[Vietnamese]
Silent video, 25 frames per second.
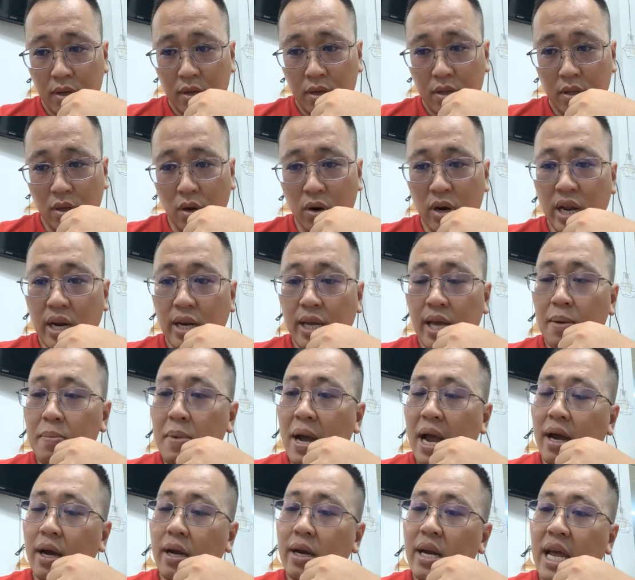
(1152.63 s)
cho nên các
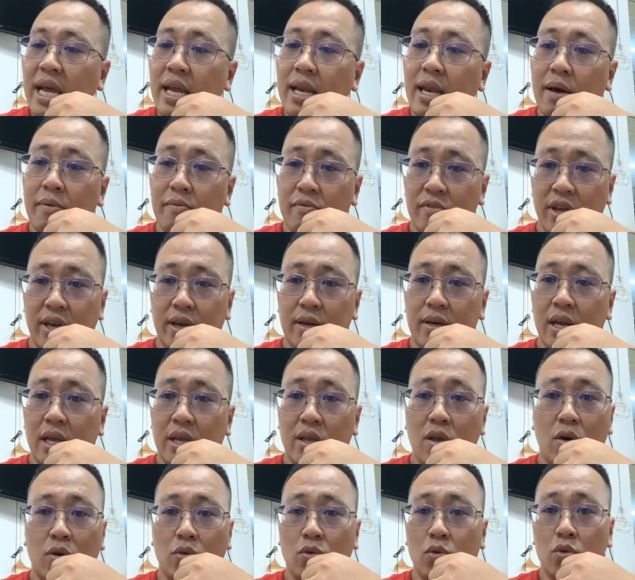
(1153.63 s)
bạn ở đây làm việc là
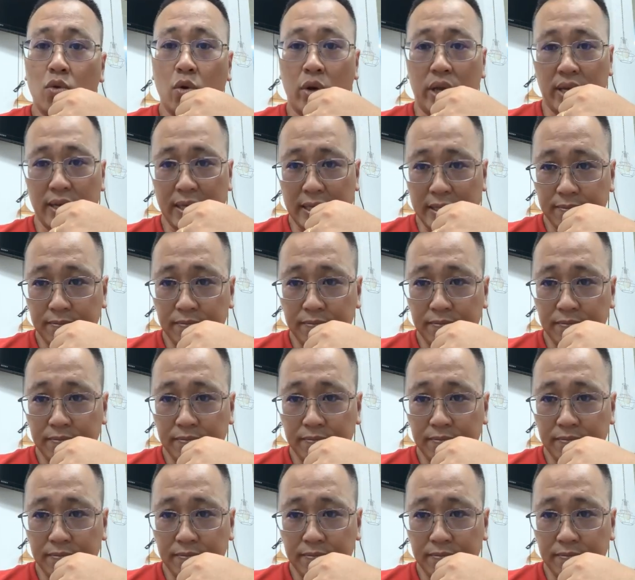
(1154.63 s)
do tôi tuyển